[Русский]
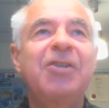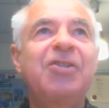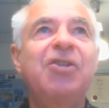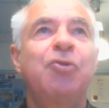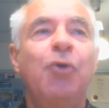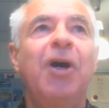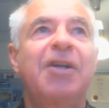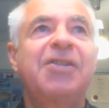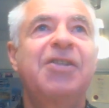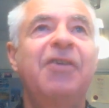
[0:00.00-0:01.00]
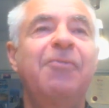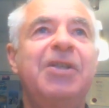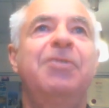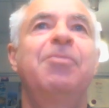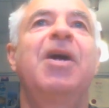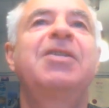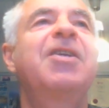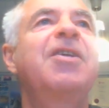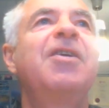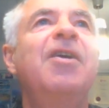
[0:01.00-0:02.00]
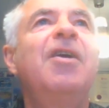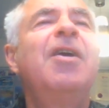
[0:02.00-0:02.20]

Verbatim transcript: ситуация в математике.